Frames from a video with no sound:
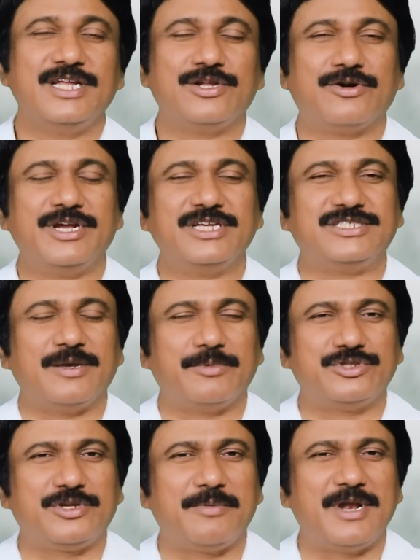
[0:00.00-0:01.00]
ఇదిగో ఈ
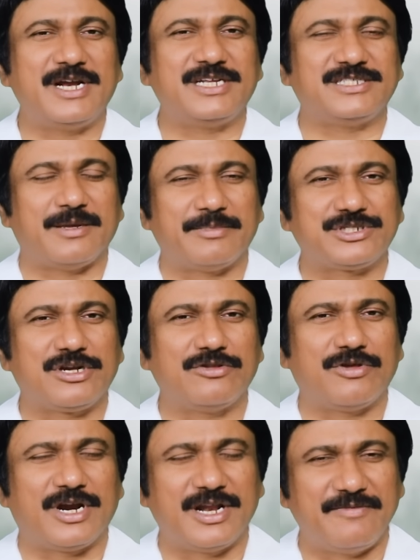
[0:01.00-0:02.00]
సముద్రం లాంటి సమస్యల
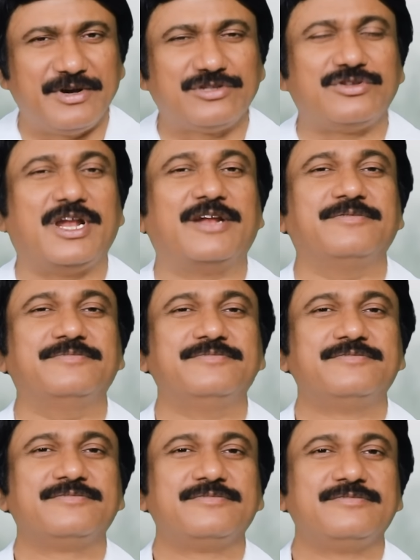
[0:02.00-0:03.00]
ద్వారా నేను వెళ్తున్నాను
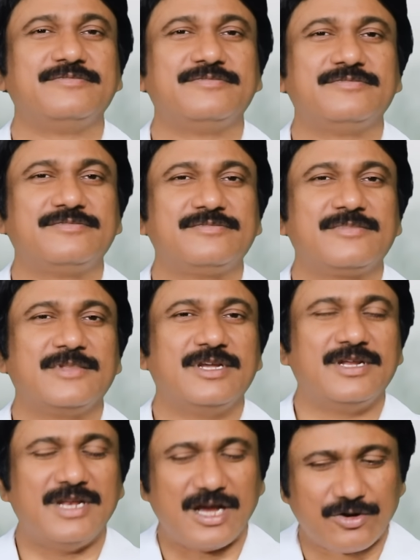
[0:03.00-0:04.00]

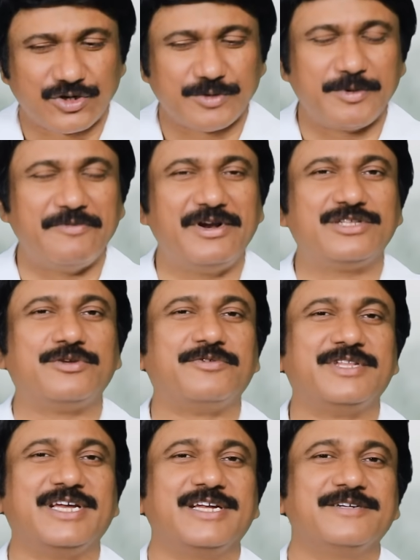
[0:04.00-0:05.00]
నా కుటుంబం వెళ్తూ
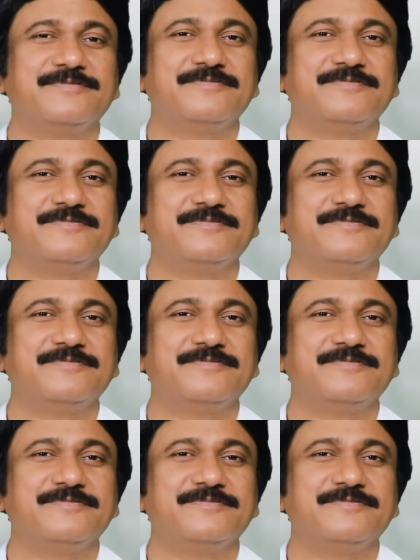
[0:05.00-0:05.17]
ఉంది